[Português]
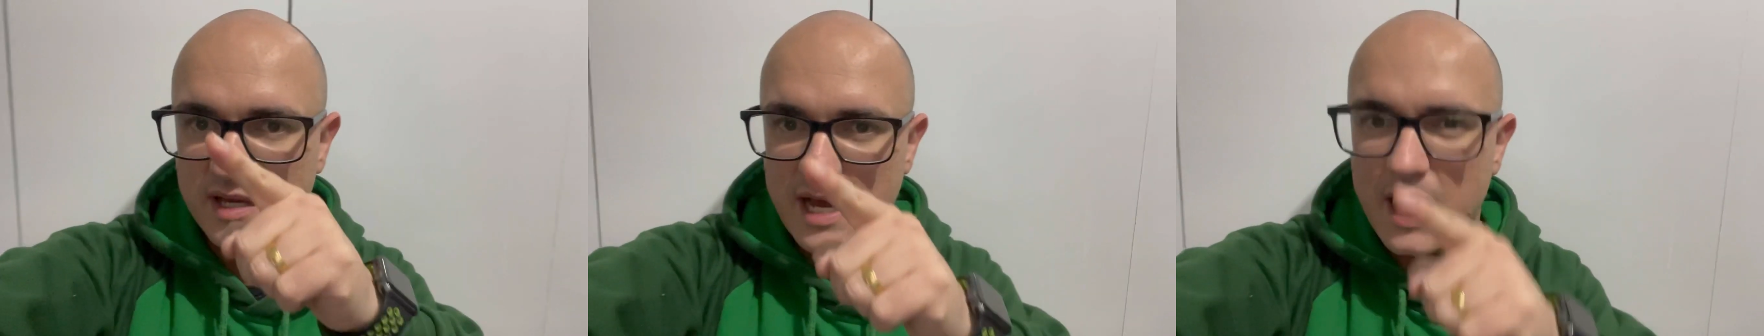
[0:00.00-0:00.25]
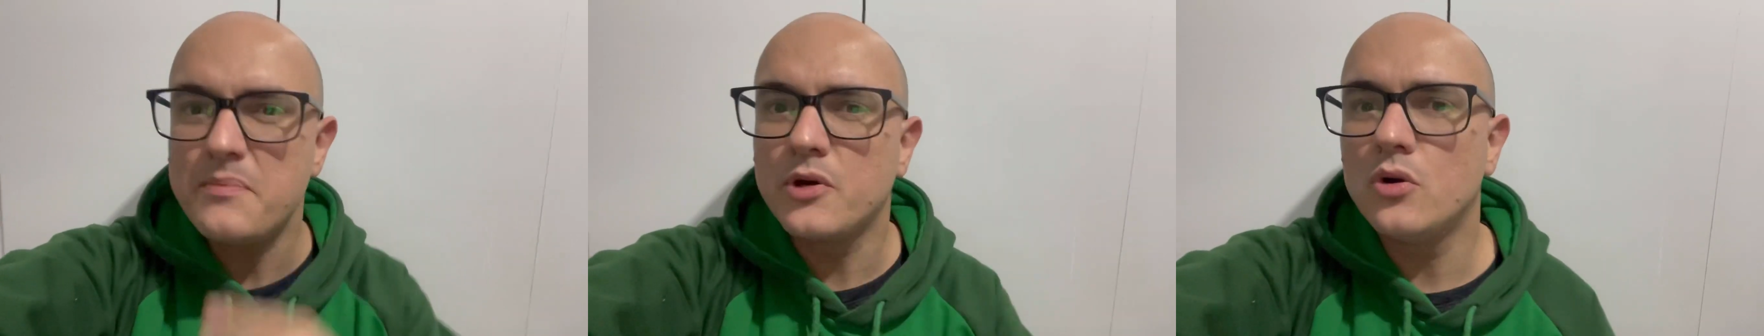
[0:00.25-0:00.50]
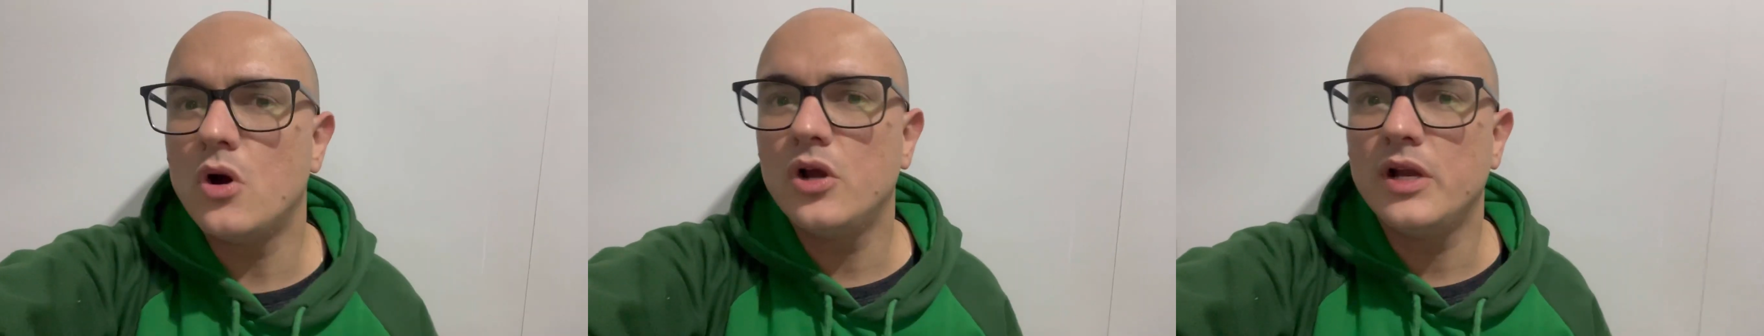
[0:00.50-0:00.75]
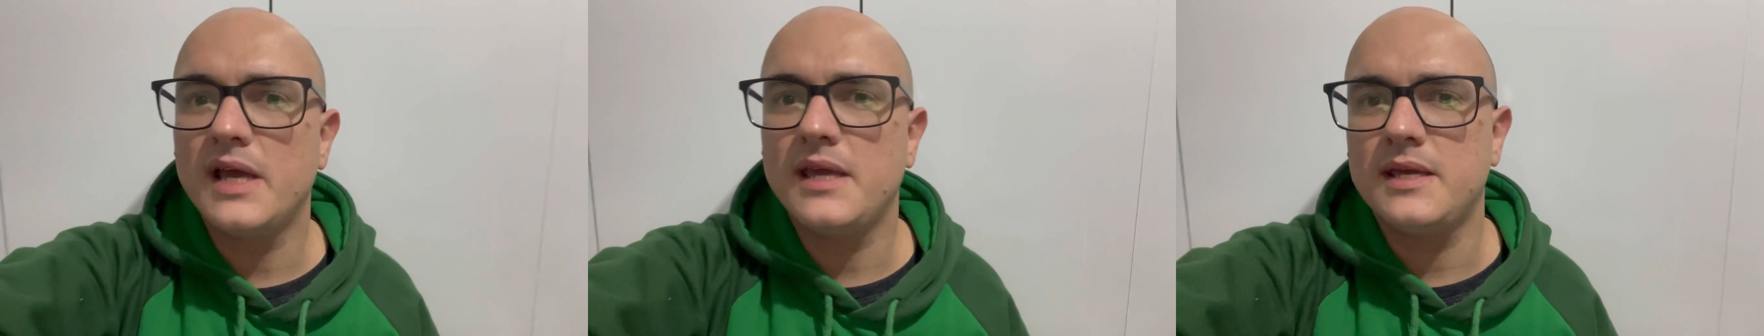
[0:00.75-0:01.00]
Abre o
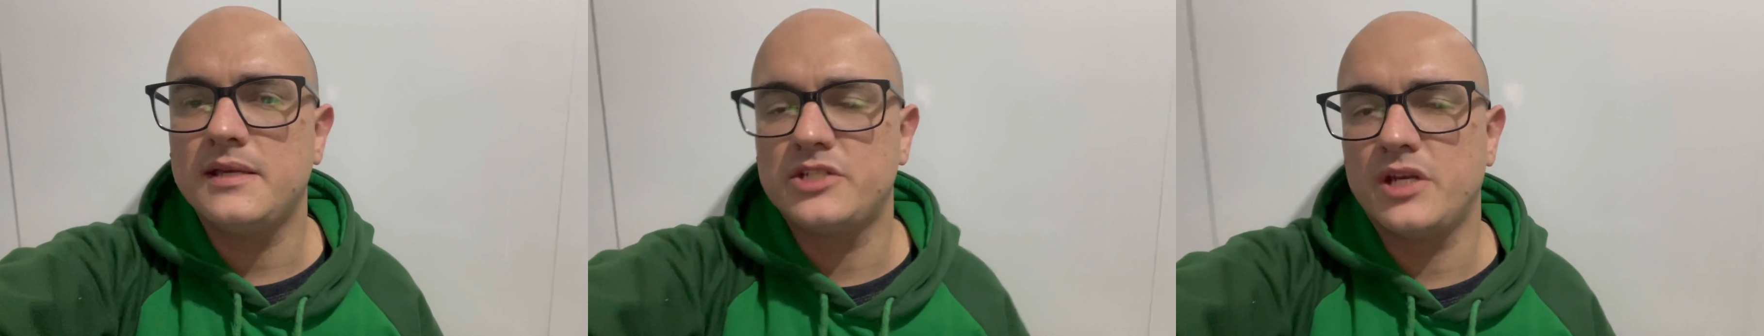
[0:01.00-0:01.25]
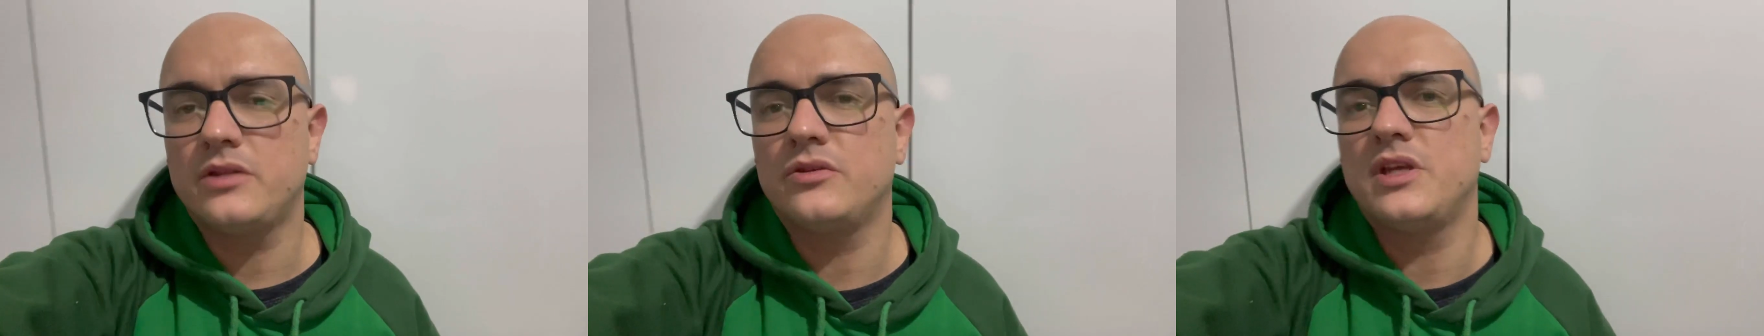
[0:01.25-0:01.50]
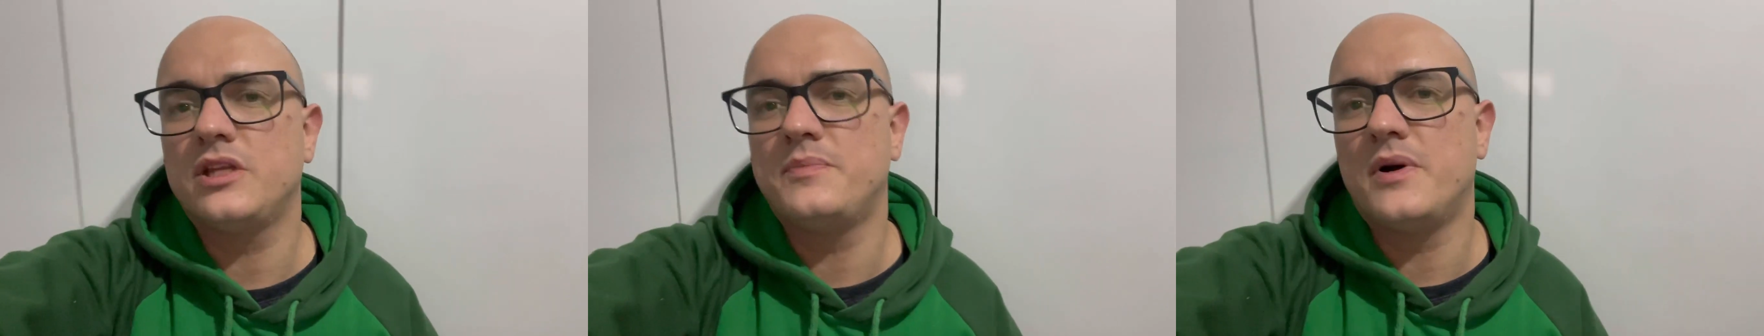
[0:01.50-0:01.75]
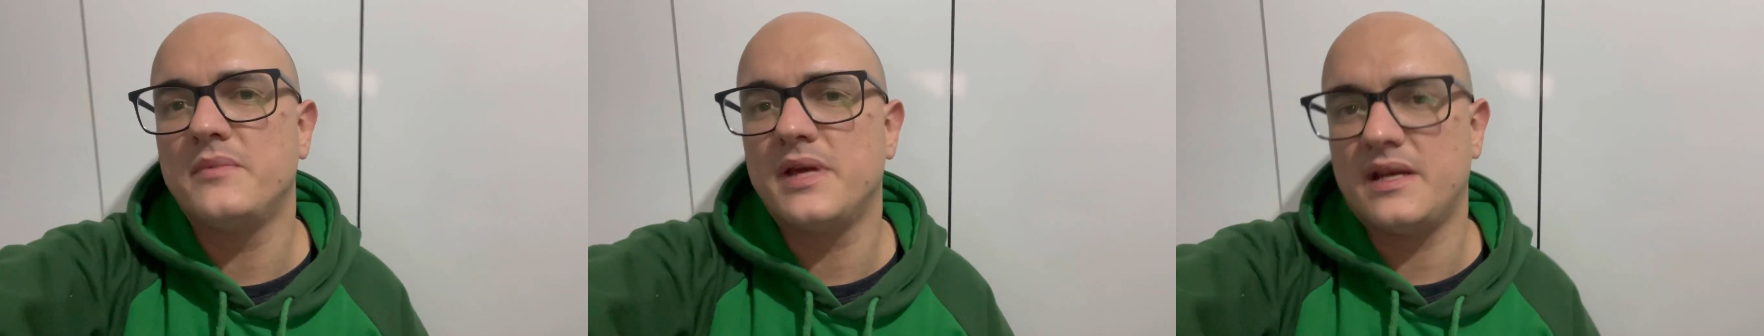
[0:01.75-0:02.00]
olho aí, diretoria do
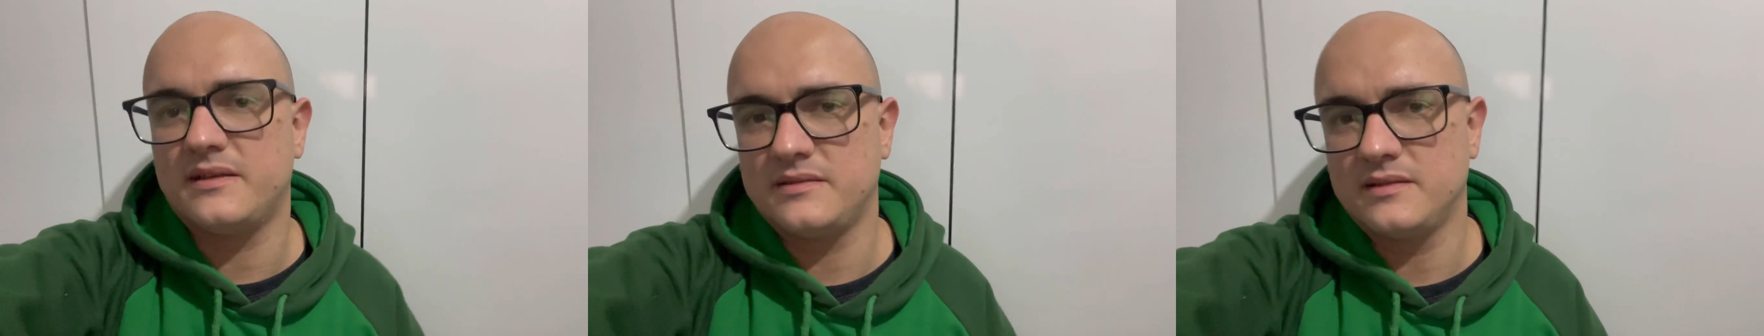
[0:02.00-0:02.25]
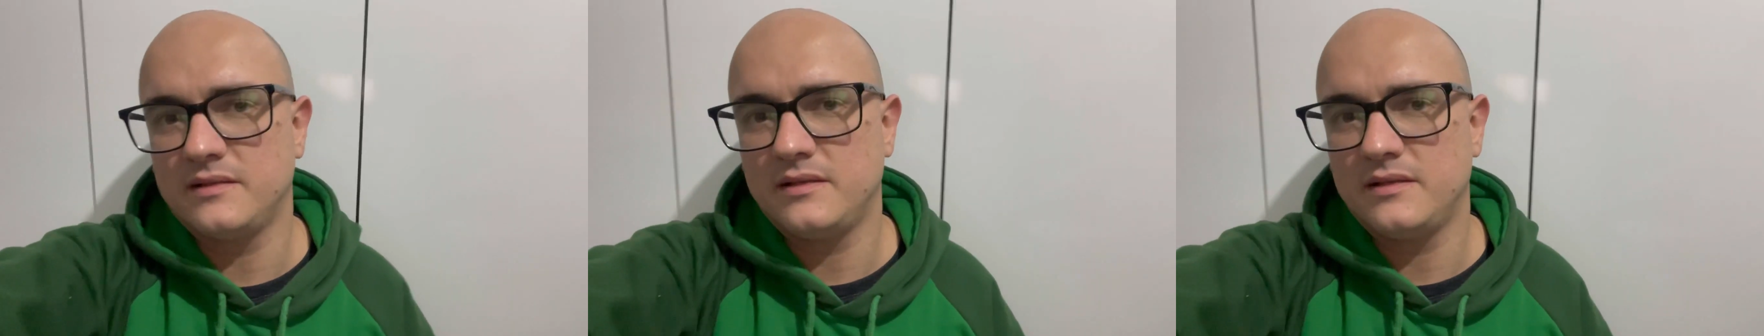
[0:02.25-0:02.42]
Palmeiras.